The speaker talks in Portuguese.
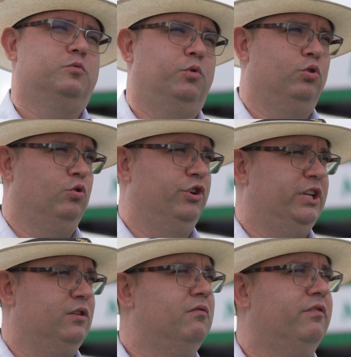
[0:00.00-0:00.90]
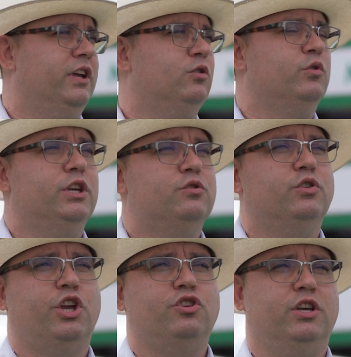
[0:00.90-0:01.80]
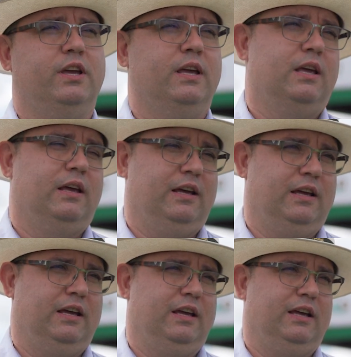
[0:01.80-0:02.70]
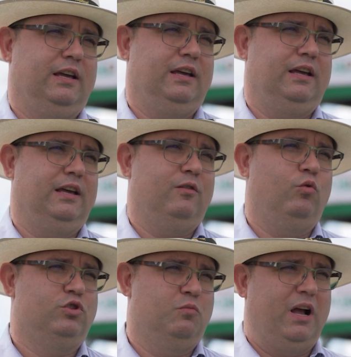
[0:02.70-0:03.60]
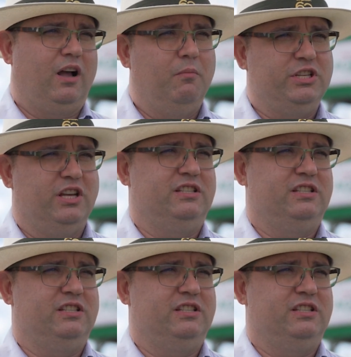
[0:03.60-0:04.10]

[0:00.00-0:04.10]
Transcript: Os produtores já estão vendo isso, a gente eh, usa uma gama de